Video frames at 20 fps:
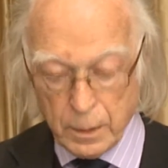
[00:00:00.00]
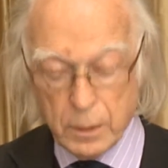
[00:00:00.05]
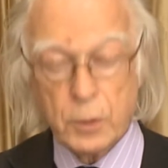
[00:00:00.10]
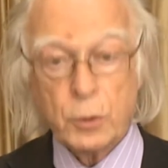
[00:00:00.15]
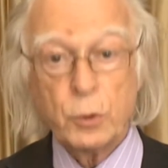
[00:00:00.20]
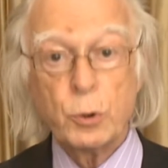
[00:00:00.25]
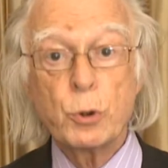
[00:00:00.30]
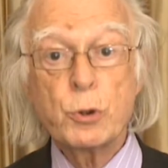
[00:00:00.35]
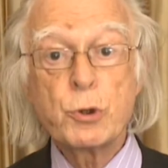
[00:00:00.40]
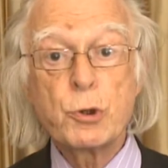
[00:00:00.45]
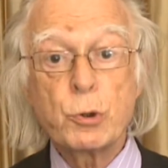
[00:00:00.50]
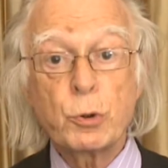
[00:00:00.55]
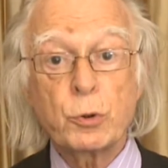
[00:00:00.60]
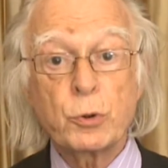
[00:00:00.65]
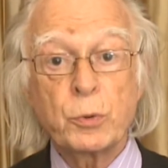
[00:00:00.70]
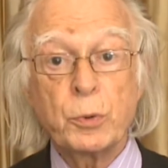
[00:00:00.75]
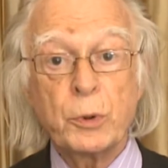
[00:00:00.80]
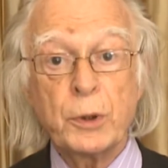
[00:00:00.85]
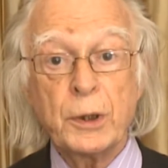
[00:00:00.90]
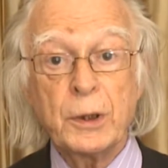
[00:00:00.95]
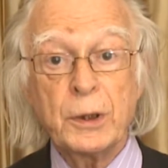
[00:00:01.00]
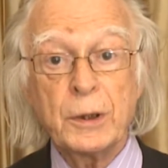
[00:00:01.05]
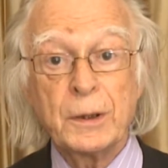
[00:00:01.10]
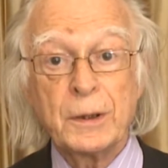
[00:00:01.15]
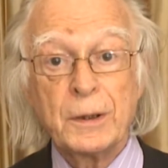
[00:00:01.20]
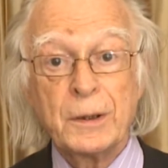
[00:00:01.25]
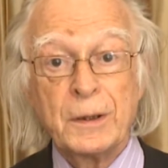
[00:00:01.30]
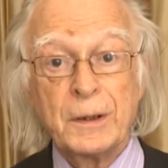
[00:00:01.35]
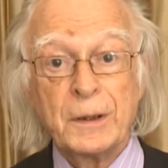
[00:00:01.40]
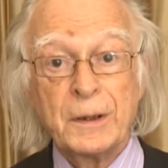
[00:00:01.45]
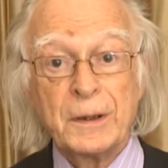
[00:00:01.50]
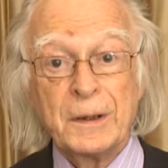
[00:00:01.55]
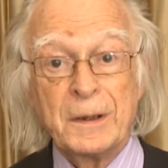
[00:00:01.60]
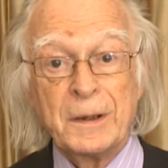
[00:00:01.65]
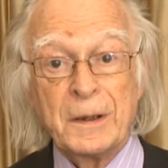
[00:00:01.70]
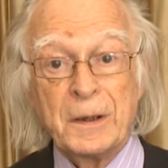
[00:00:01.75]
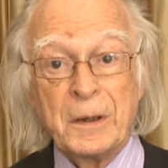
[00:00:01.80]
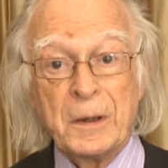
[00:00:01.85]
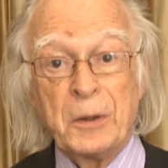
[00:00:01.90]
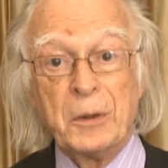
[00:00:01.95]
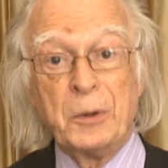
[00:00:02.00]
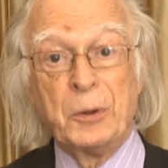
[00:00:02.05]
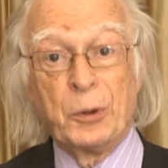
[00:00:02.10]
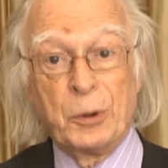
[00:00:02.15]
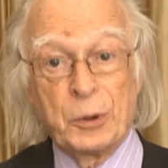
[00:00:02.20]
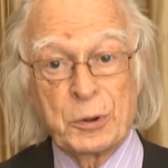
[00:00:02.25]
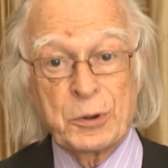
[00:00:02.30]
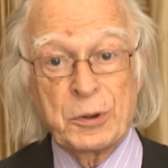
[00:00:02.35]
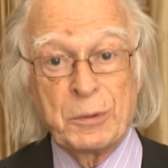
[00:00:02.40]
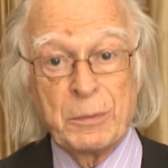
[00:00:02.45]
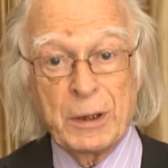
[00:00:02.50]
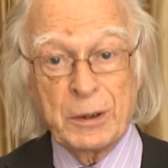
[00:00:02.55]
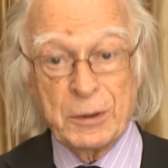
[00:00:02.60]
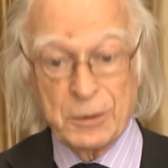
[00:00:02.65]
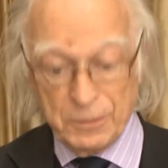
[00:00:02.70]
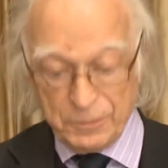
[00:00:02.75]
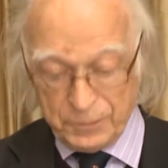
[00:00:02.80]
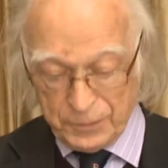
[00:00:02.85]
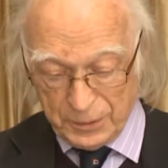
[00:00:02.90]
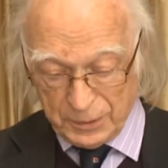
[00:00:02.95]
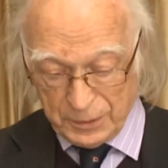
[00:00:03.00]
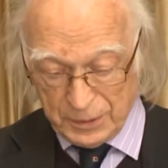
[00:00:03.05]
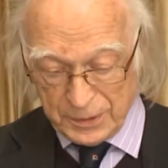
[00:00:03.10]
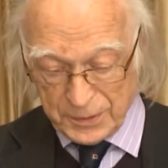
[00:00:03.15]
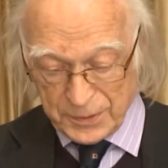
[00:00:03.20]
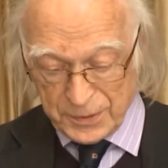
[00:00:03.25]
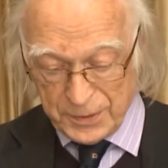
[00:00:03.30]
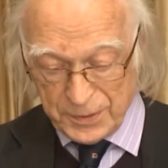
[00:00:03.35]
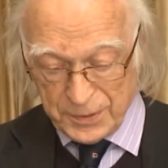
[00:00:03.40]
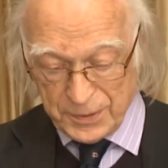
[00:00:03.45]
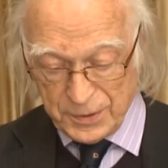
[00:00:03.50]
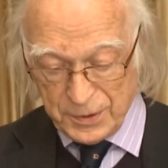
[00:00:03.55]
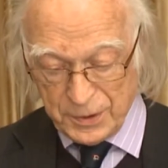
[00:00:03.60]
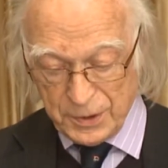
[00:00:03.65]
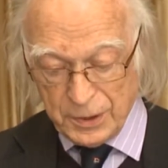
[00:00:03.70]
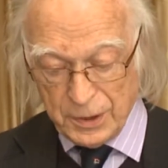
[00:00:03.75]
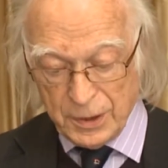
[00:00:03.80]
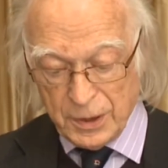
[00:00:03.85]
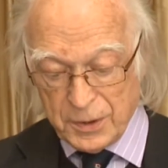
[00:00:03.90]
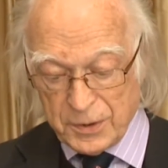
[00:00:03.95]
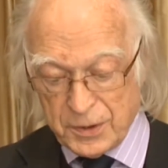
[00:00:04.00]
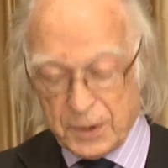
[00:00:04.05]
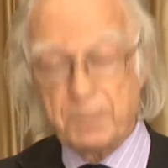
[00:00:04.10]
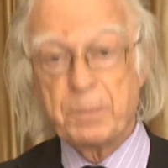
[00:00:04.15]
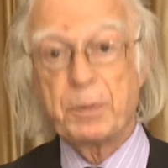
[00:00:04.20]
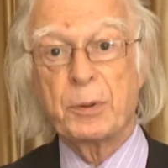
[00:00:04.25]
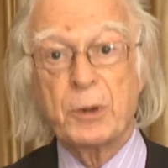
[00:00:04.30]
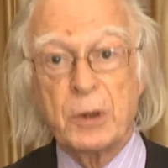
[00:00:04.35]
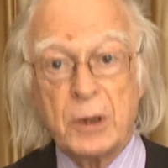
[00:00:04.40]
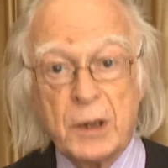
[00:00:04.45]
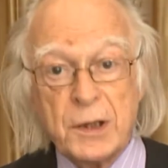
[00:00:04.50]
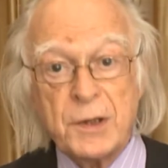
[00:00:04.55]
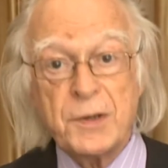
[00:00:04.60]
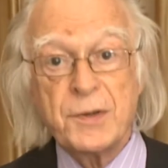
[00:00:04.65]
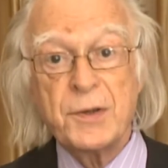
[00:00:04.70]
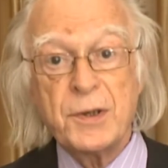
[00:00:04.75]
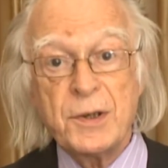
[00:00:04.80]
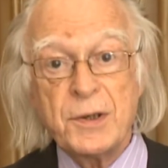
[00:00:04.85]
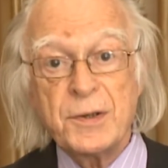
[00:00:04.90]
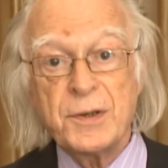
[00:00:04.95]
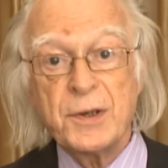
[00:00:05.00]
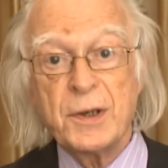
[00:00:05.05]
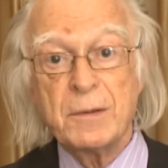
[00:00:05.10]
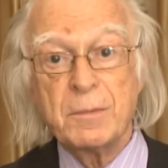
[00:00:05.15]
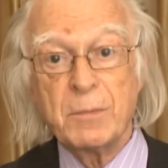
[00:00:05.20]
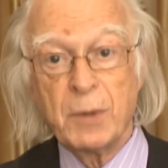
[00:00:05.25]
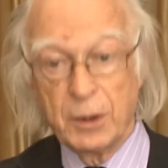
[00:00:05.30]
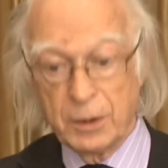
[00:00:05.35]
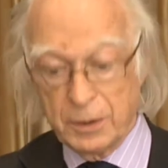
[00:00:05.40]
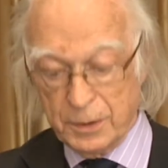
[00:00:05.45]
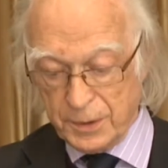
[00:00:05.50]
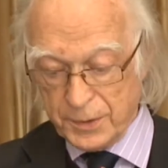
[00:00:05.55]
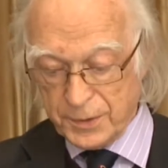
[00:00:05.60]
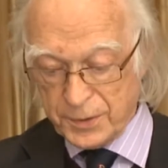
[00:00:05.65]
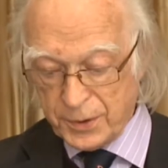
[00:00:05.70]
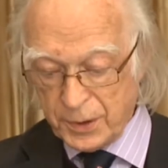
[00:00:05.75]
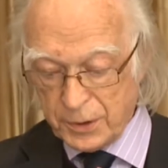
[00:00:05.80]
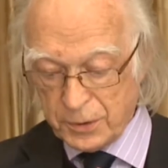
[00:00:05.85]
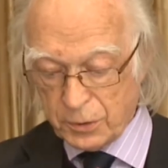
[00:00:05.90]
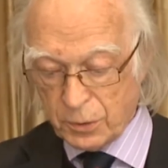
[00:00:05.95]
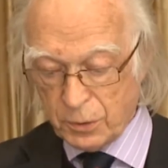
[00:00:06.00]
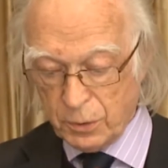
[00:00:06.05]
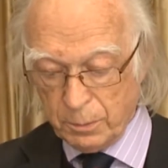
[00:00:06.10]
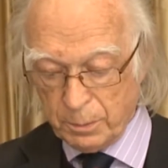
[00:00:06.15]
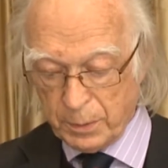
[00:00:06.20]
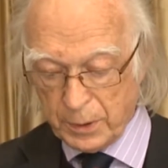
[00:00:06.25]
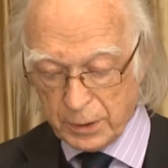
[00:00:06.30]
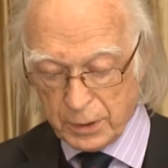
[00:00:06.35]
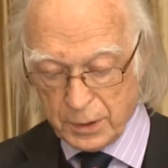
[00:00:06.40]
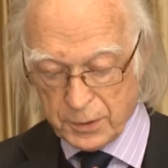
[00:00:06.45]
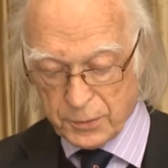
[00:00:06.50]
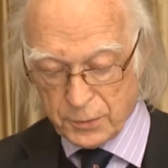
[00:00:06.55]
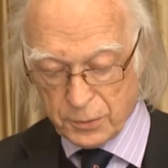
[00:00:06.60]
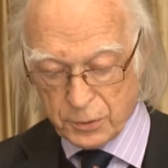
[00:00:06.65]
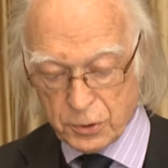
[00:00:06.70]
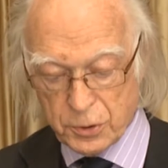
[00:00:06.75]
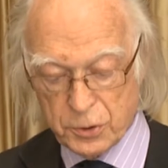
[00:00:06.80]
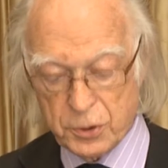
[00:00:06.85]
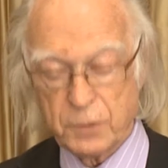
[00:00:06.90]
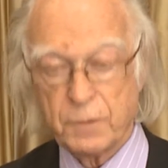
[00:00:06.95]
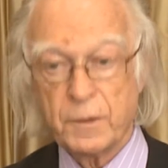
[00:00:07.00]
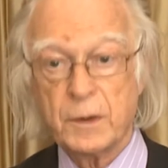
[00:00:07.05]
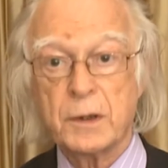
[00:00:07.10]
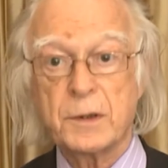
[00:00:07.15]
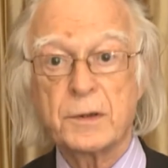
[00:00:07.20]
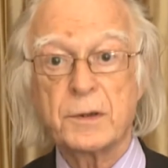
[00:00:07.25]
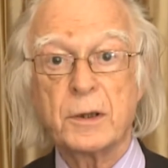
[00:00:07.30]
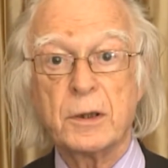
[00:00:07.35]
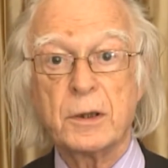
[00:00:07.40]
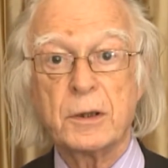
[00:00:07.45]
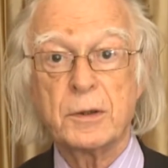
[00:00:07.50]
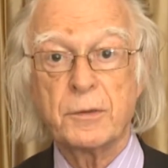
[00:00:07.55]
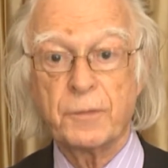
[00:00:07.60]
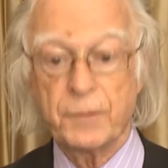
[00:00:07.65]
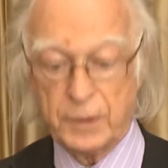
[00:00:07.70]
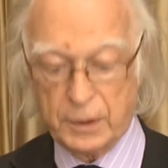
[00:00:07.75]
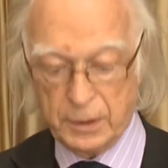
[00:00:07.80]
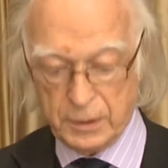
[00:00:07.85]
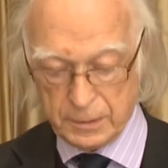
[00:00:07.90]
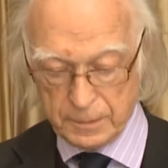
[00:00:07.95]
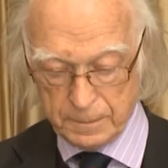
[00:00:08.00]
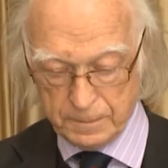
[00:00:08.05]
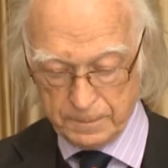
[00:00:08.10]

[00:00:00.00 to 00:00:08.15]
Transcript: Aujourd'hui, lors de ma conférence ici, c'est précisément cette comparaison que je vais essayer de faire.